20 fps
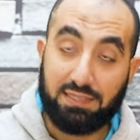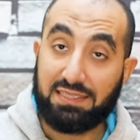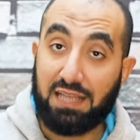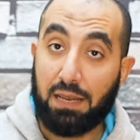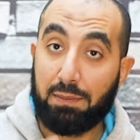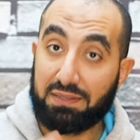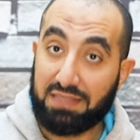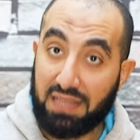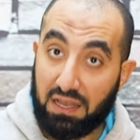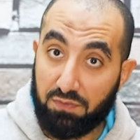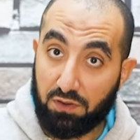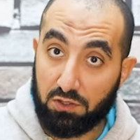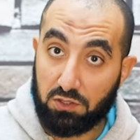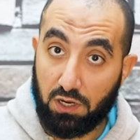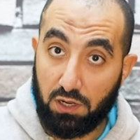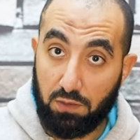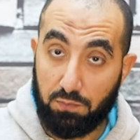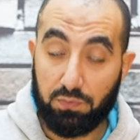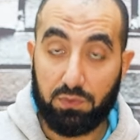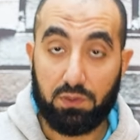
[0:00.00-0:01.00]
استعملتها
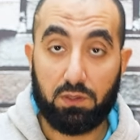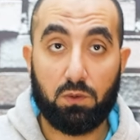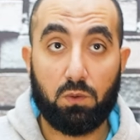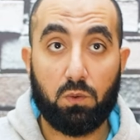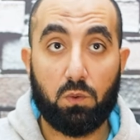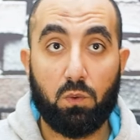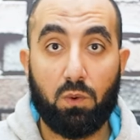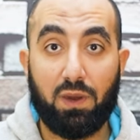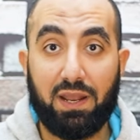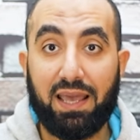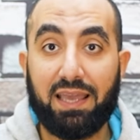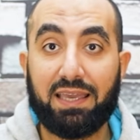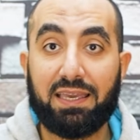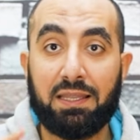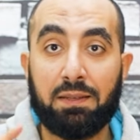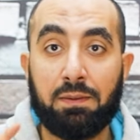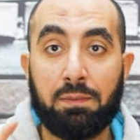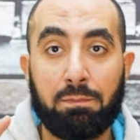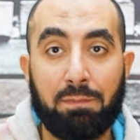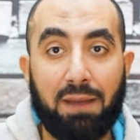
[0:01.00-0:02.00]
فترة
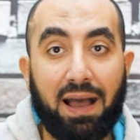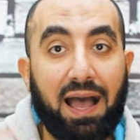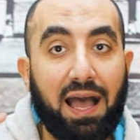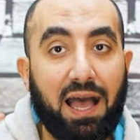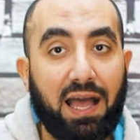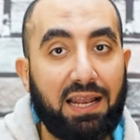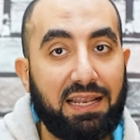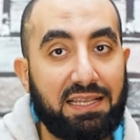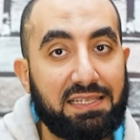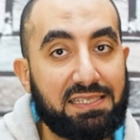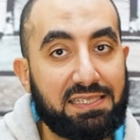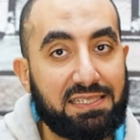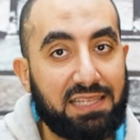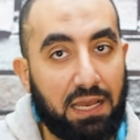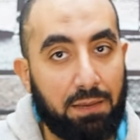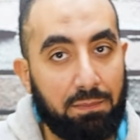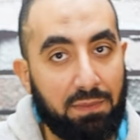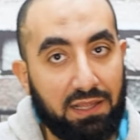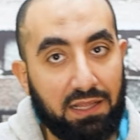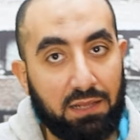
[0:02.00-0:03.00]
ولكن مع
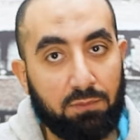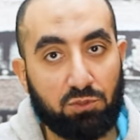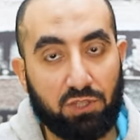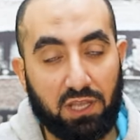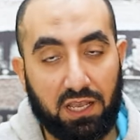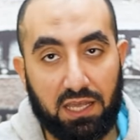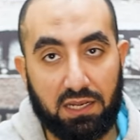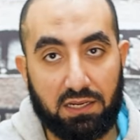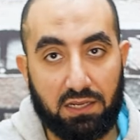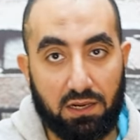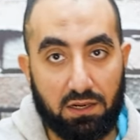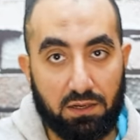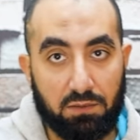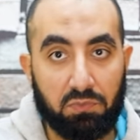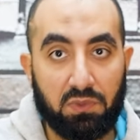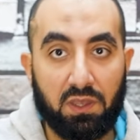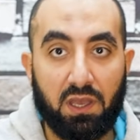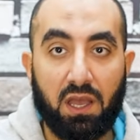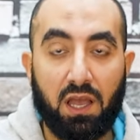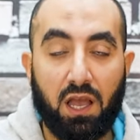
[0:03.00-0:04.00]
الاستعمال المتكرر
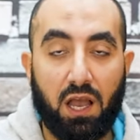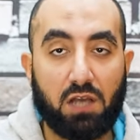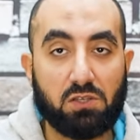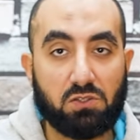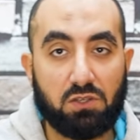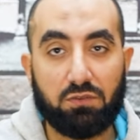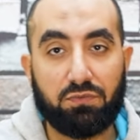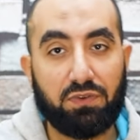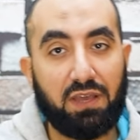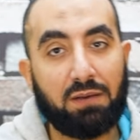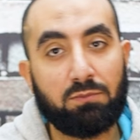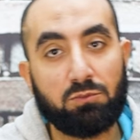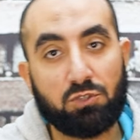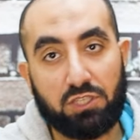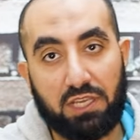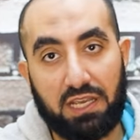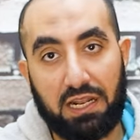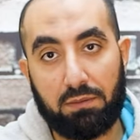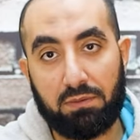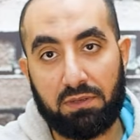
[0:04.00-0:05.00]
حصل فيها
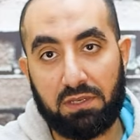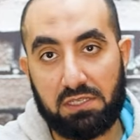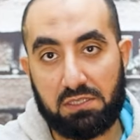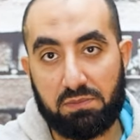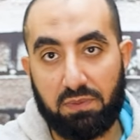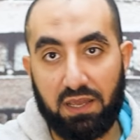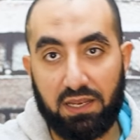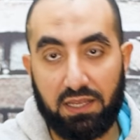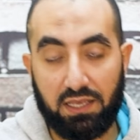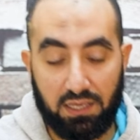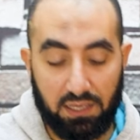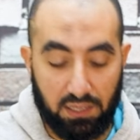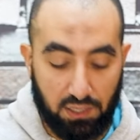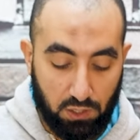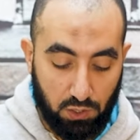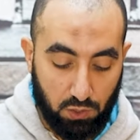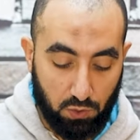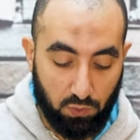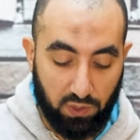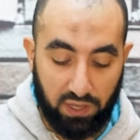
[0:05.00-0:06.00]
مشكلة بالنسبة لي
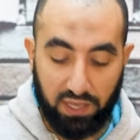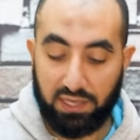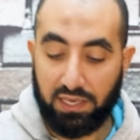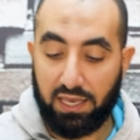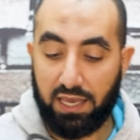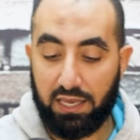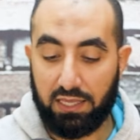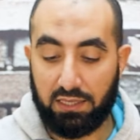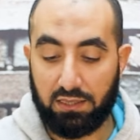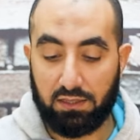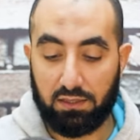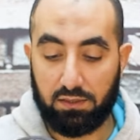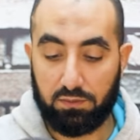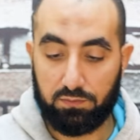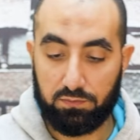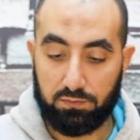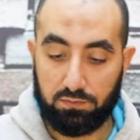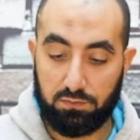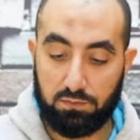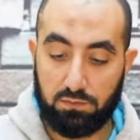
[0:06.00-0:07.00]
وهي إن
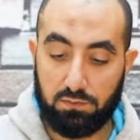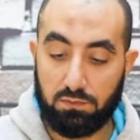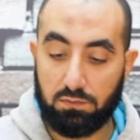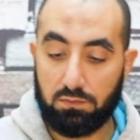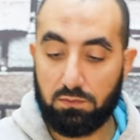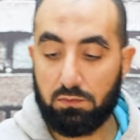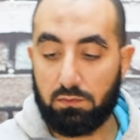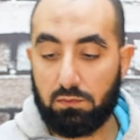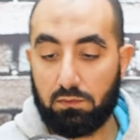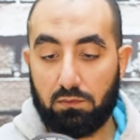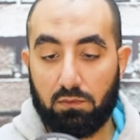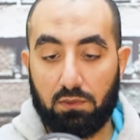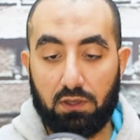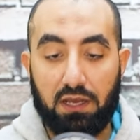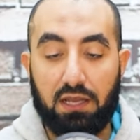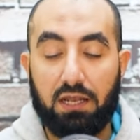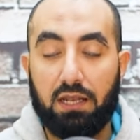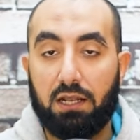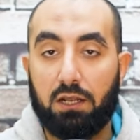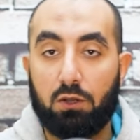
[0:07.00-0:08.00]

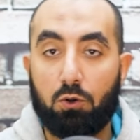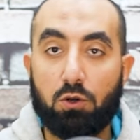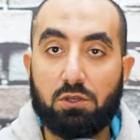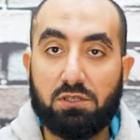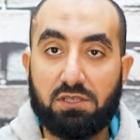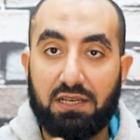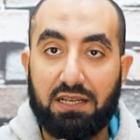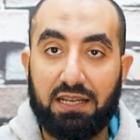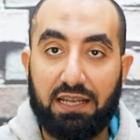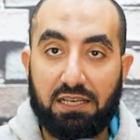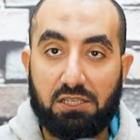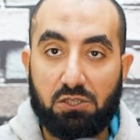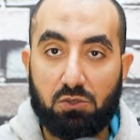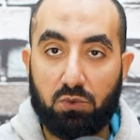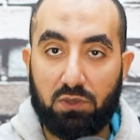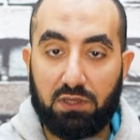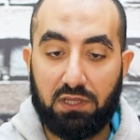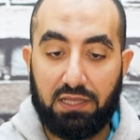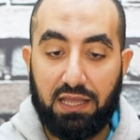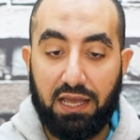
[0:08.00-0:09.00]
الجزء
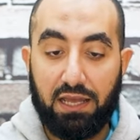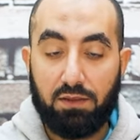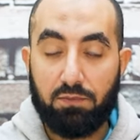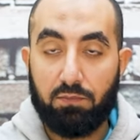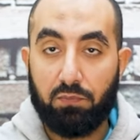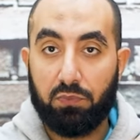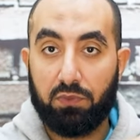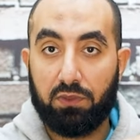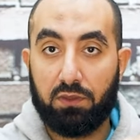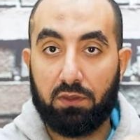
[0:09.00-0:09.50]
الاسود ده